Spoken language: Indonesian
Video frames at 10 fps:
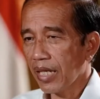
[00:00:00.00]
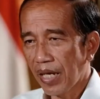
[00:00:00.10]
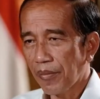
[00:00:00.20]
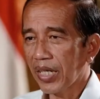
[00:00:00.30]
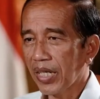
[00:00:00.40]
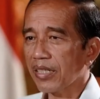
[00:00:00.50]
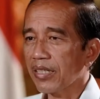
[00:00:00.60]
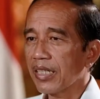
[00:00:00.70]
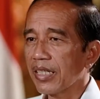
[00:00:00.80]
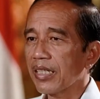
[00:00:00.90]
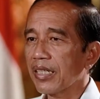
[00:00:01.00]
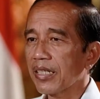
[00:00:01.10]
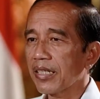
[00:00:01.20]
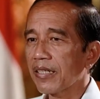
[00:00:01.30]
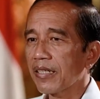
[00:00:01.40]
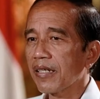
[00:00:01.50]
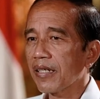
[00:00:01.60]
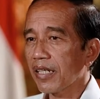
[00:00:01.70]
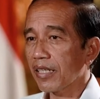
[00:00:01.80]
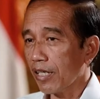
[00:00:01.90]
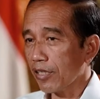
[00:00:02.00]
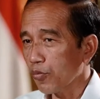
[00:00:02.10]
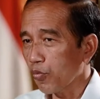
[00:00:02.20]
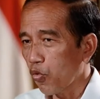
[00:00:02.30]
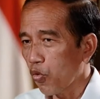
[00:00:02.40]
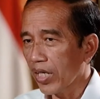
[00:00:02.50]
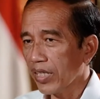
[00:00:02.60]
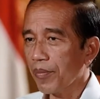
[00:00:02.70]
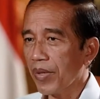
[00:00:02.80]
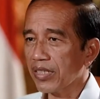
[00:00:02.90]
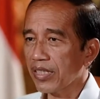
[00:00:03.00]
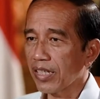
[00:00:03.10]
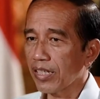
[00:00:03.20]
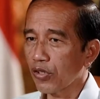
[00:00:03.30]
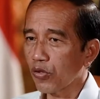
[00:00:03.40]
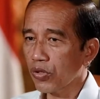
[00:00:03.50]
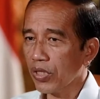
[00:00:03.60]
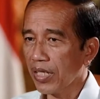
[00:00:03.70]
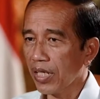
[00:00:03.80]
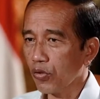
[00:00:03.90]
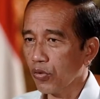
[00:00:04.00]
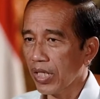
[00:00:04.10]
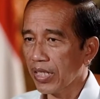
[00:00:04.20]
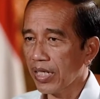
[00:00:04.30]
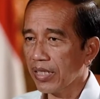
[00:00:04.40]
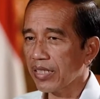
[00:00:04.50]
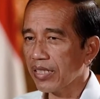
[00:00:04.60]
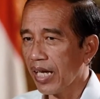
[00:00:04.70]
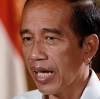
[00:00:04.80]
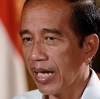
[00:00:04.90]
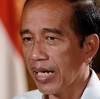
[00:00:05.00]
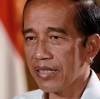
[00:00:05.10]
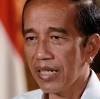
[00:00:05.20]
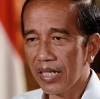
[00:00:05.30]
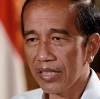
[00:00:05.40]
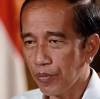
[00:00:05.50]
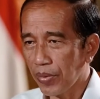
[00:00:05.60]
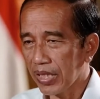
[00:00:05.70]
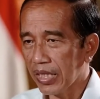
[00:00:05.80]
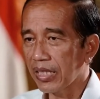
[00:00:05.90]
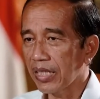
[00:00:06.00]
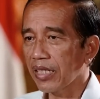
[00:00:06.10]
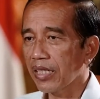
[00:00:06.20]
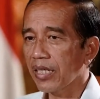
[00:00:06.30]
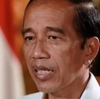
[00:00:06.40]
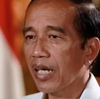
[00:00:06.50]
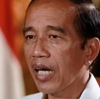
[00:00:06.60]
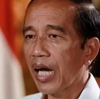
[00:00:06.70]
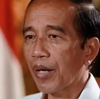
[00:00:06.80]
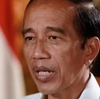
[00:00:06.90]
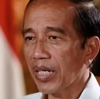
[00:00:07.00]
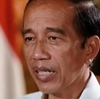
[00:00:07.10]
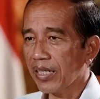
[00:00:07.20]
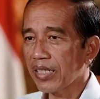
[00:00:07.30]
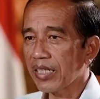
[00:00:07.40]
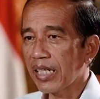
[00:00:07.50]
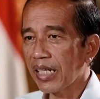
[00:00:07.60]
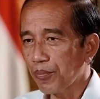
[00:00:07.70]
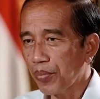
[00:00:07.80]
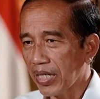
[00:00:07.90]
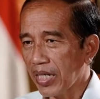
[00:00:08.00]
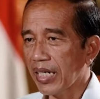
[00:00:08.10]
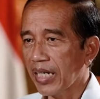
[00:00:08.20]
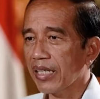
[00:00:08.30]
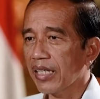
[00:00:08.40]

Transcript: saya mengerti kita semuanya pasti rindu sanak saudara di saat-saat seperti ini, apalagi di lebaran